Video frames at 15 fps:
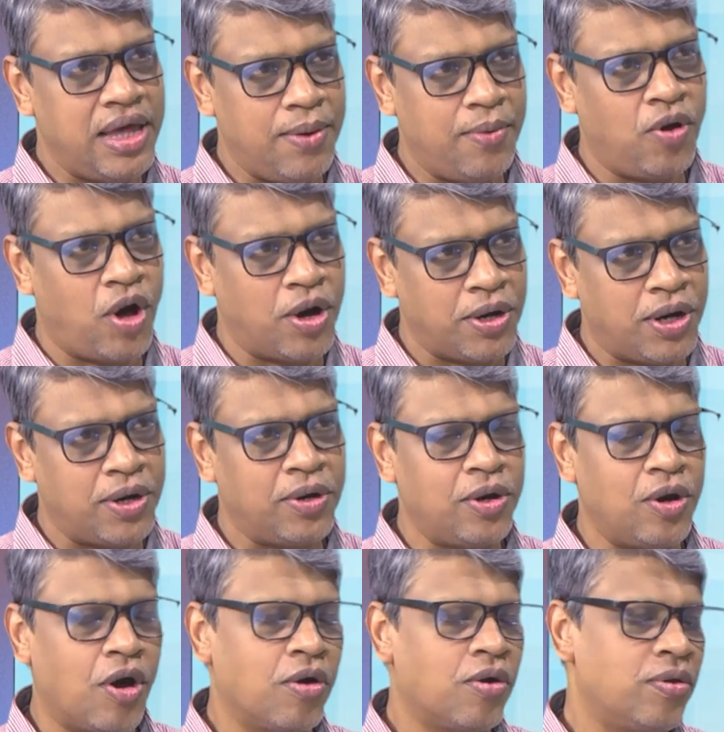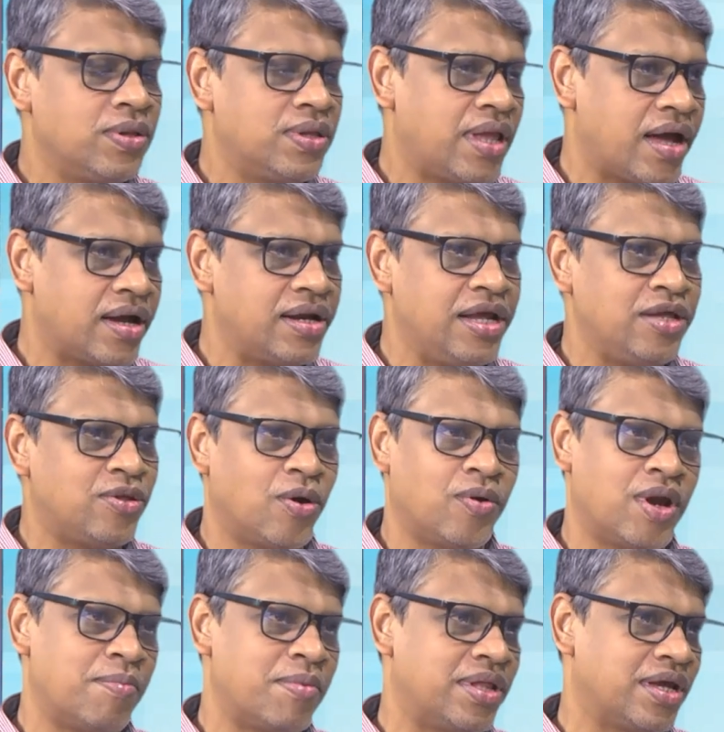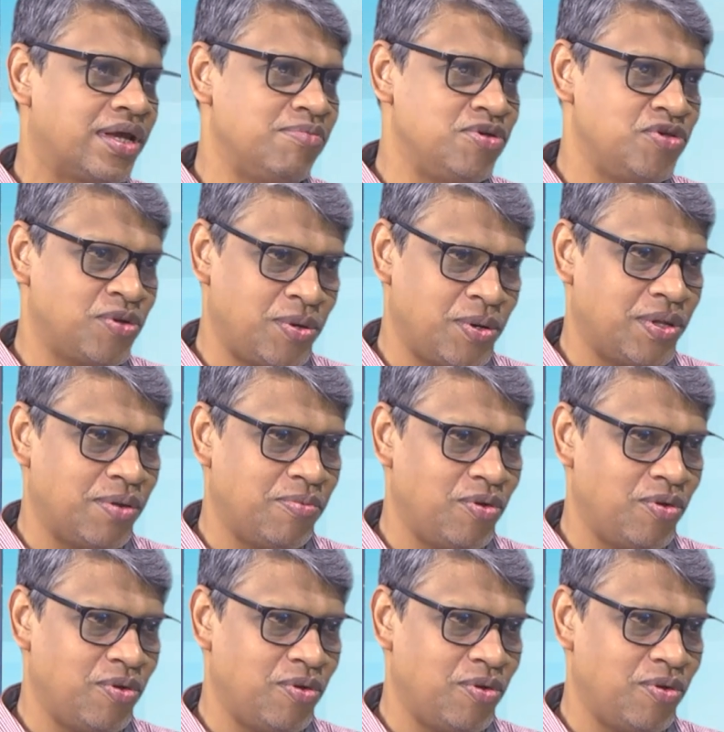এবং অন্যান্য লক্ষণ থাকলেই তখন আমরা তাকে বিষণ্নতা